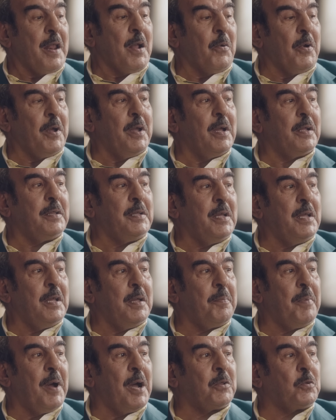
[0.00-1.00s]
النوعيه
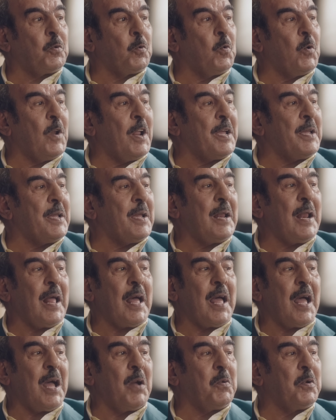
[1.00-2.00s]
دي بقت
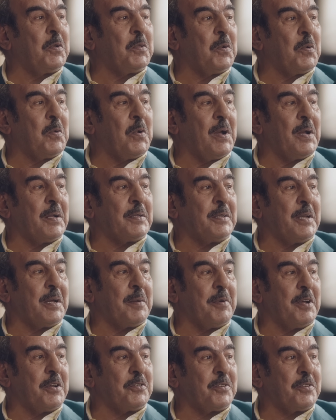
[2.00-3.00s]
قليله قوي دلوقتي يا